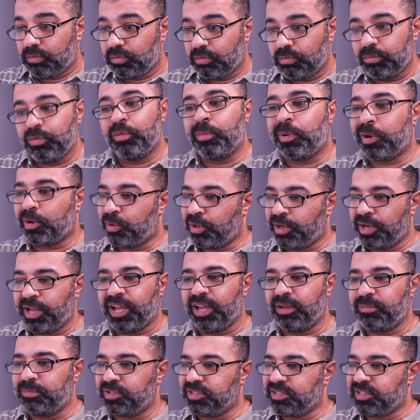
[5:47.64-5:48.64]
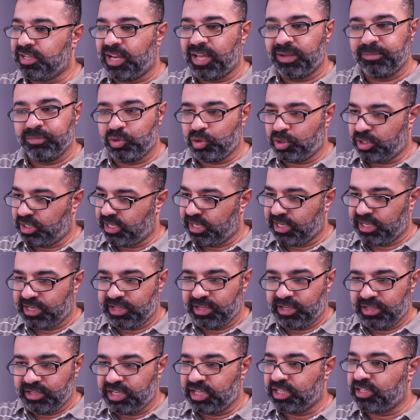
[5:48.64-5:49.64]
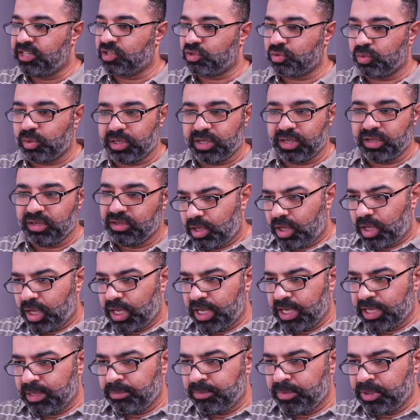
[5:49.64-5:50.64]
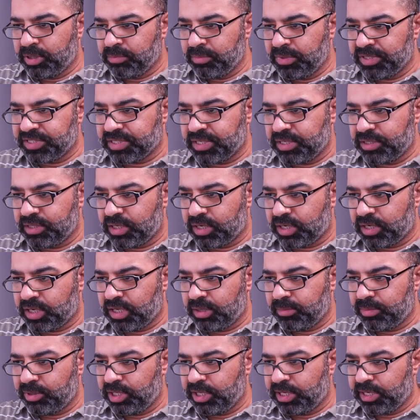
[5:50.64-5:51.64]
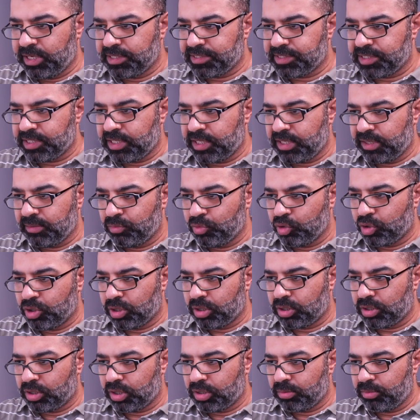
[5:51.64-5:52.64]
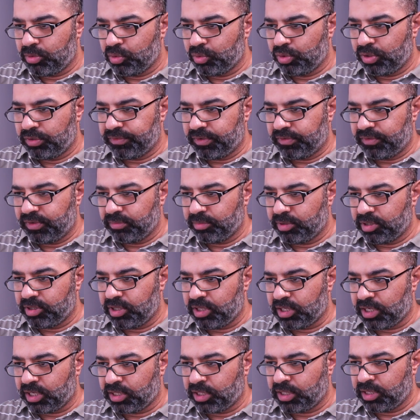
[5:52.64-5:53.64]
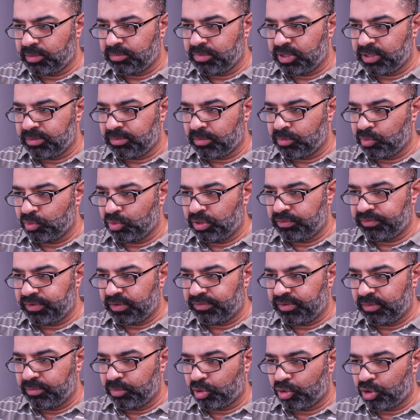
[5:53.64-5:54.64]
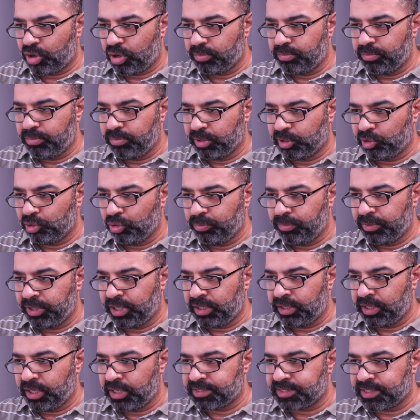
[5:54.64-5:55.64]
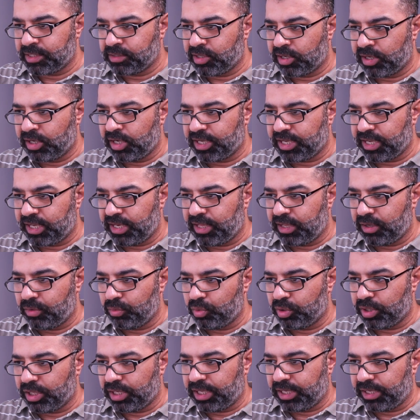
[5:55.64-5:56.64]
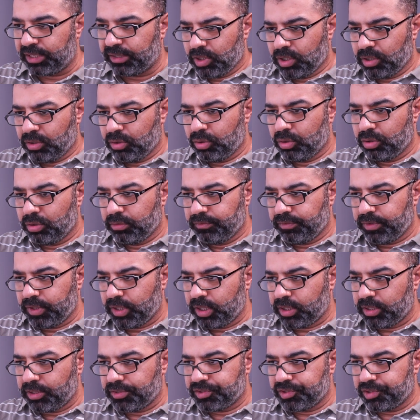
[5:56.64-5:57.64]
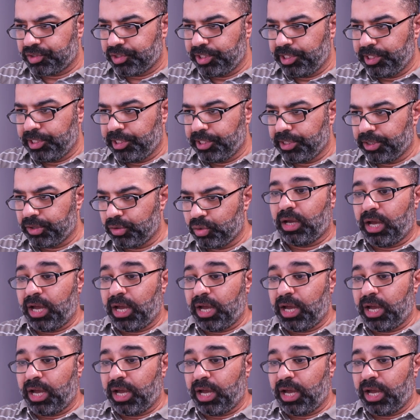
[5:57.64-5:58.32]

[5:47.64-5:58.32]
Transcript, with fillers: مو مروان حامد الحمد لله نهدى شويه هجمه مسكه الرقبه دي كلاسيكيه مكرره موجوده في افلام كتير عاده بتبقى موجوده في افلام الرعب مطلوب منها ان هي تصدر لك قلق وكده يعني اهو في حاجه اسرائيلي اهو